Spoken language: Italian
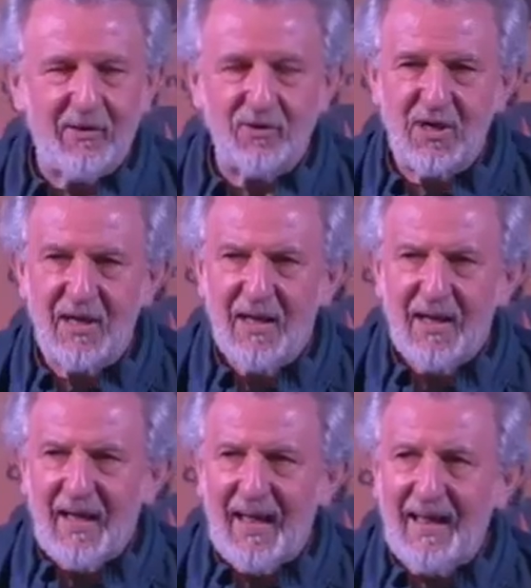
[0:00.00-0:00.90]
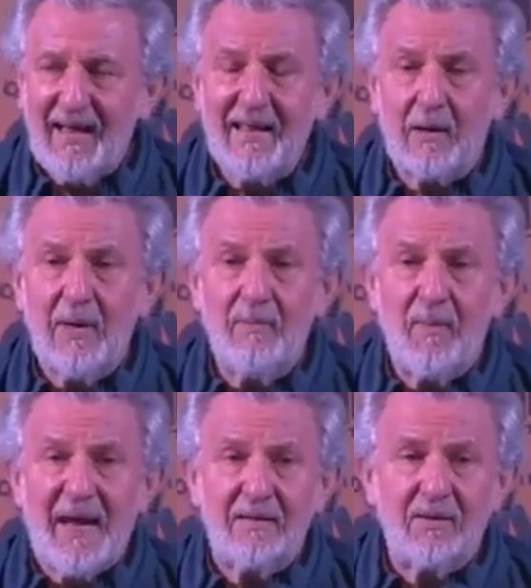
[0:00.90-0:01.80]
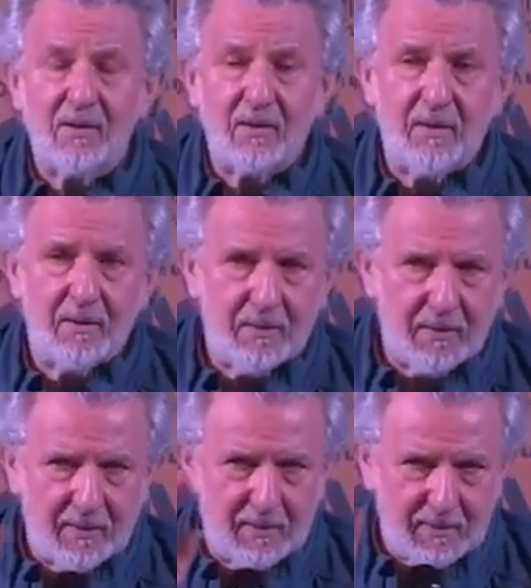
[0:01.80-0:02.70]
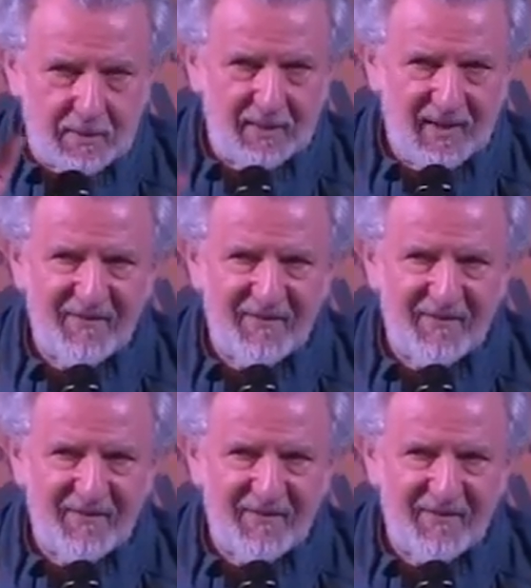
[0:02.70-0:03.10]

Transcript: così e, e, da quel momento eh,